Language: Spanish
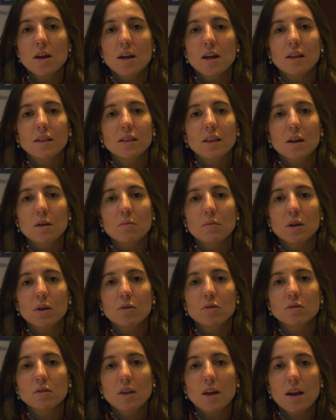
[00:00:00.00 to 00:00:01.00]
en
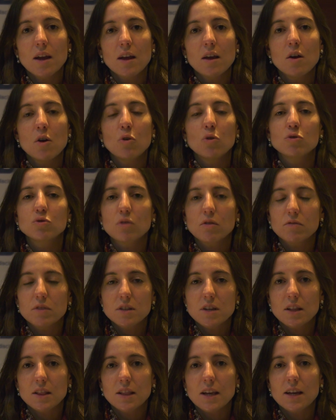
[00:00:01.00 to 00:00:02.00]
términos de uso
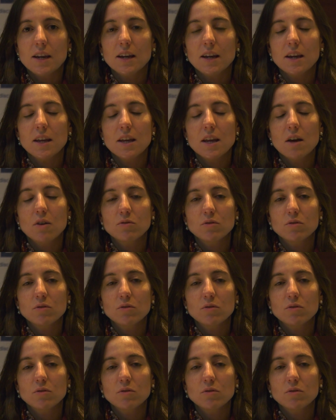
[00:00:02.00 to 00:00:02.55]
eficiente de energía,